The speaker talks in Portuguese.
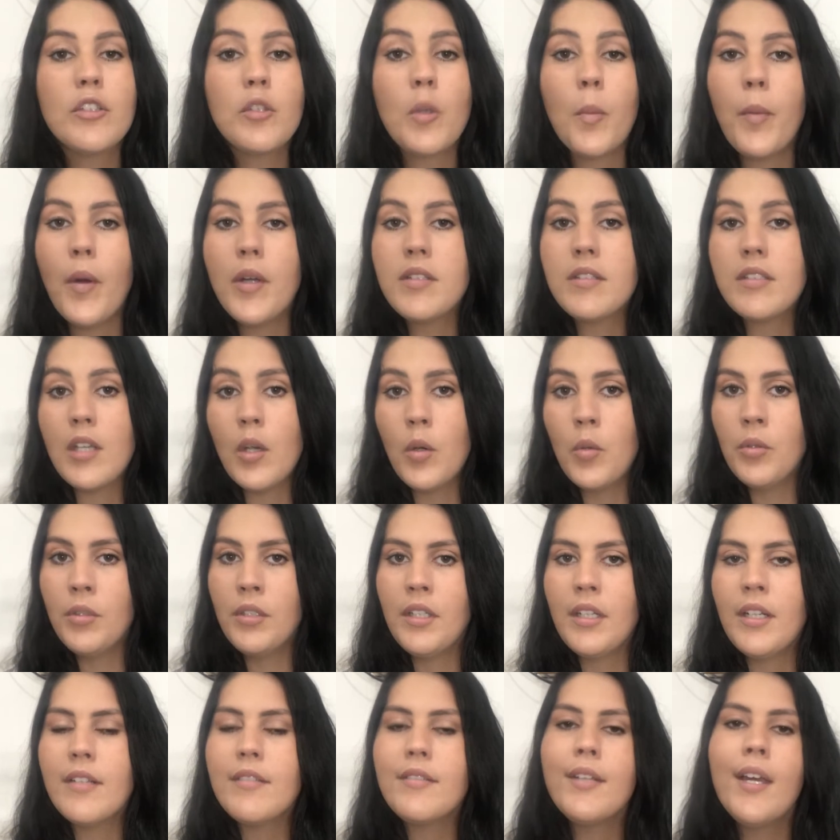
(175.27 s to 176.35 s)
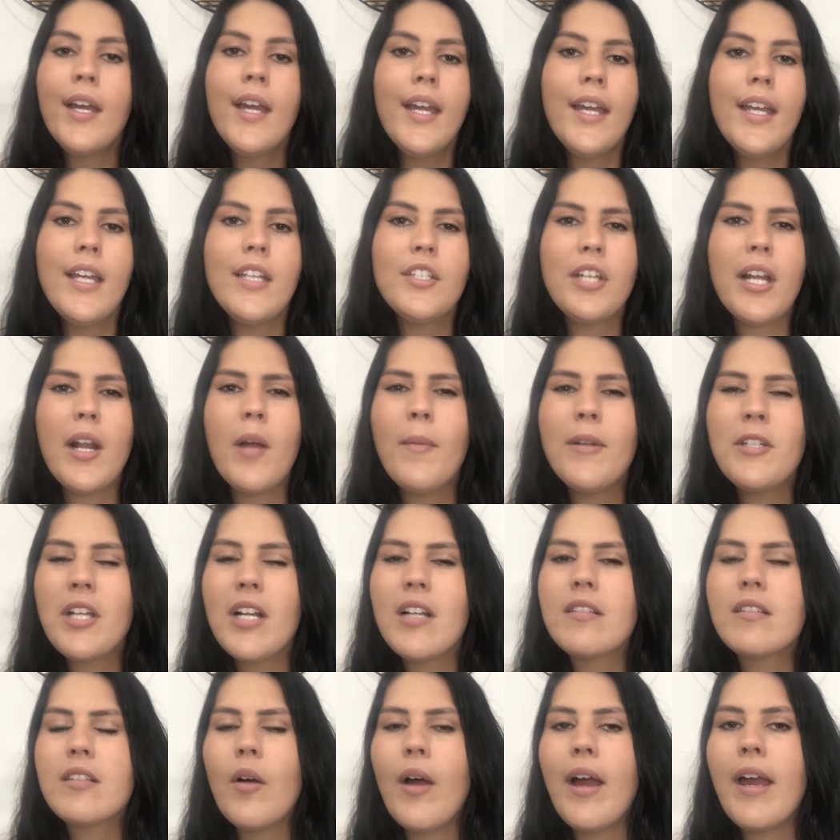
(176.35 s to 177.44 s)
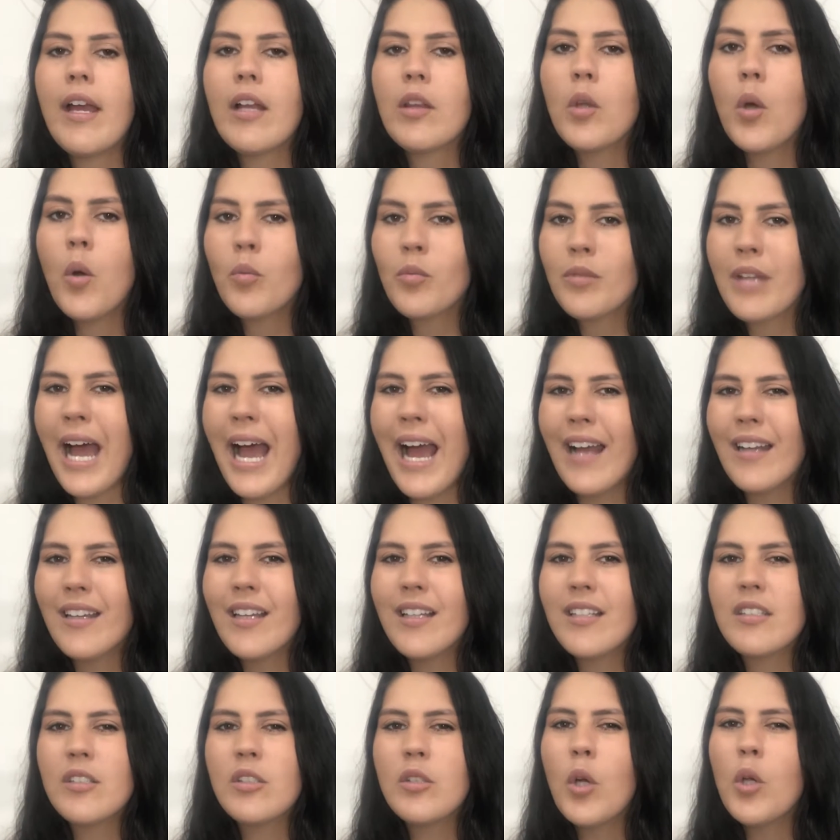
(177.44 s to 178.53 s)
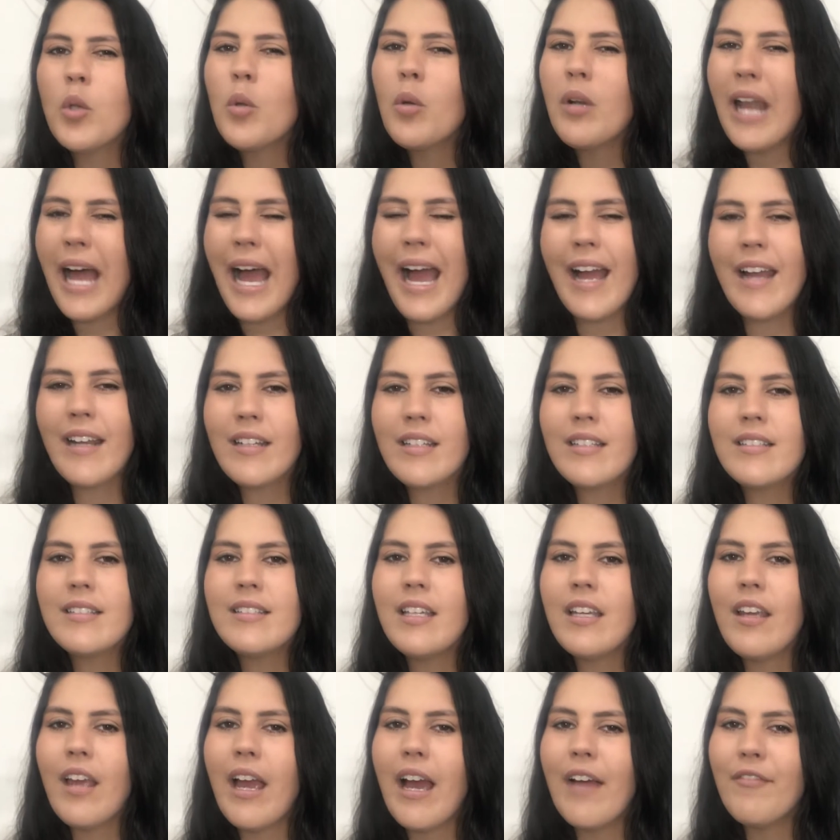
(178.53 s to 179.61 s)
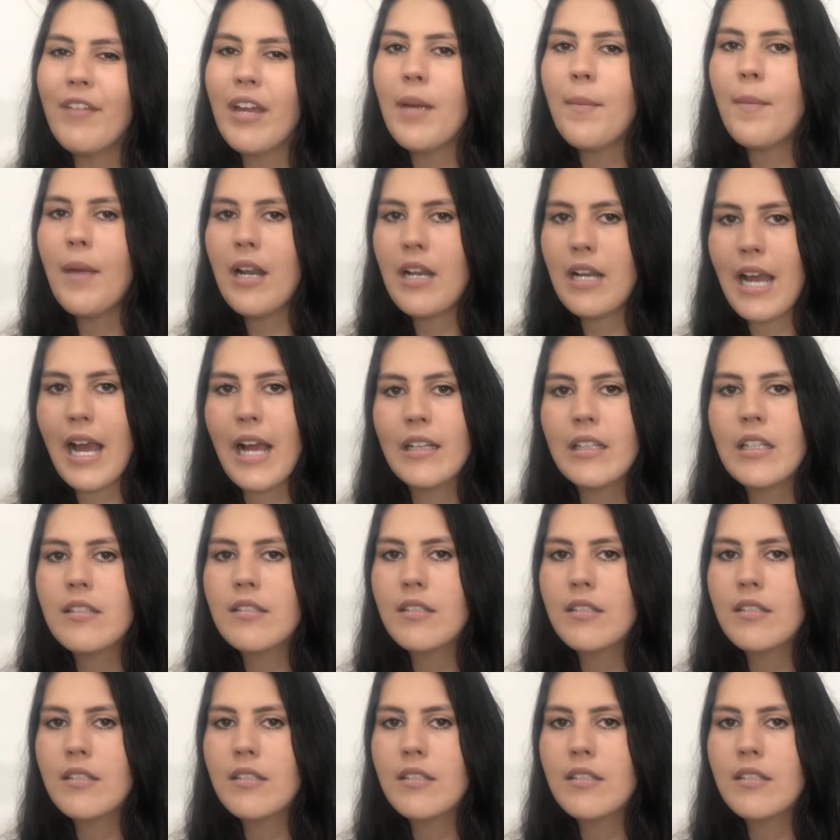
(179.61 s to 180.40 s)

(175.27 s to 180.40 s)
ou podem ser únicas, e geralmente elas são arredondadas, nodulares e avermelhadas